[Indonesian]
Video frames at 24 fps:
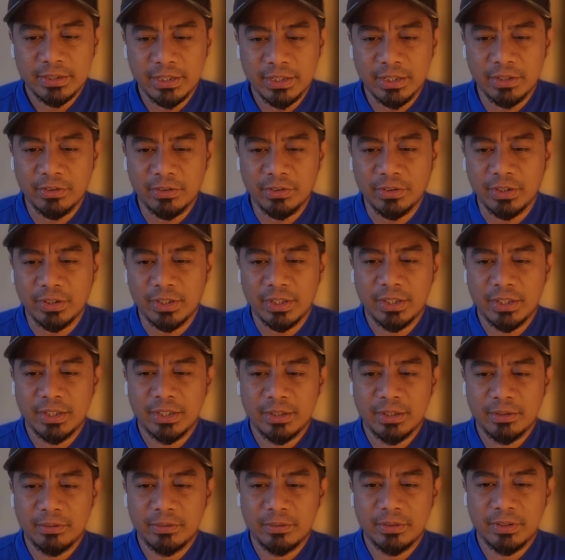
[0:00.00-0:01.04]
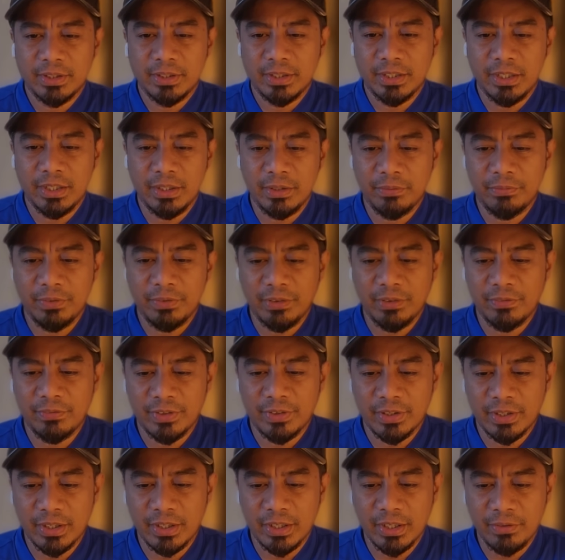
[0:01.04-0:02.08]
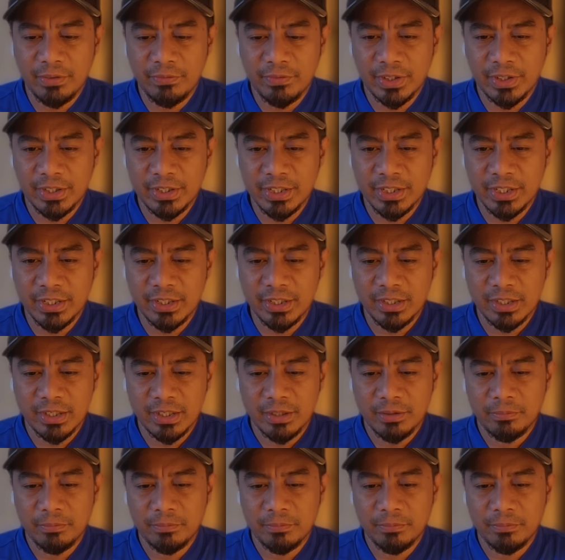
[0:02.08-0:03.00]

tengok ini Iva Ivar Jenner